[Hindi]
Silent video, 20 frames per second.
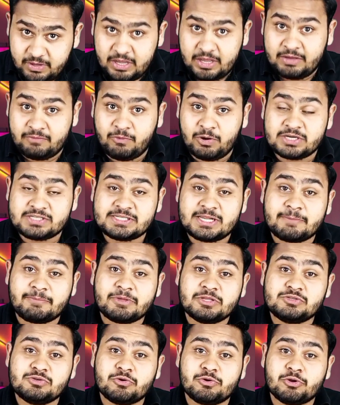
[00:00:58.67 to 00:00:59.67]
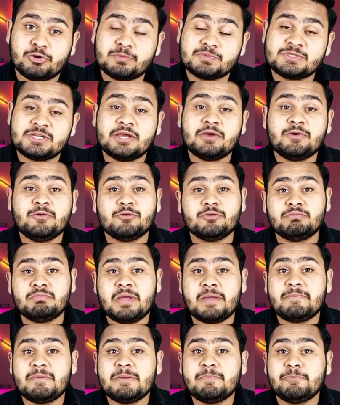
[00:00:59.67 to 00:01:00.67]
व्हाट्सएप के जो ग्रुप्स हैं
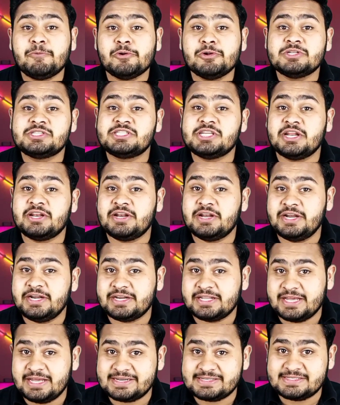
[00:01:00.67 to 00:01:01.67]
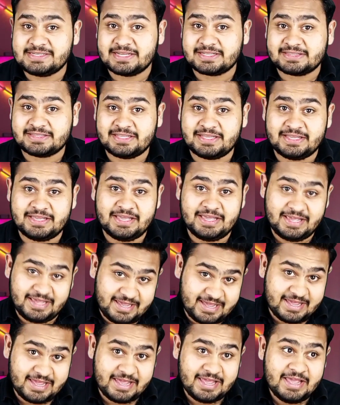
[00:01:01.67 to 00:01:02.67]
उनमें भी पोल्स जनरेट कर सकते
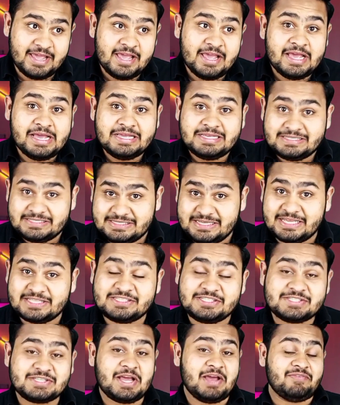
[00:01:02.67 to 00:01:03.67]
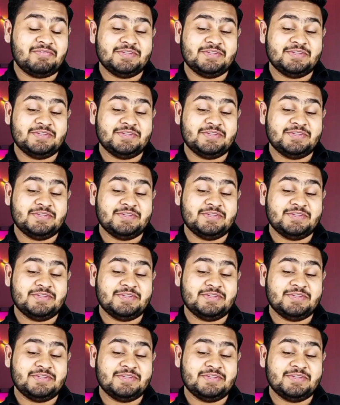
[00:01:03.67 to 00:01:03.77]
हैं ये चीज़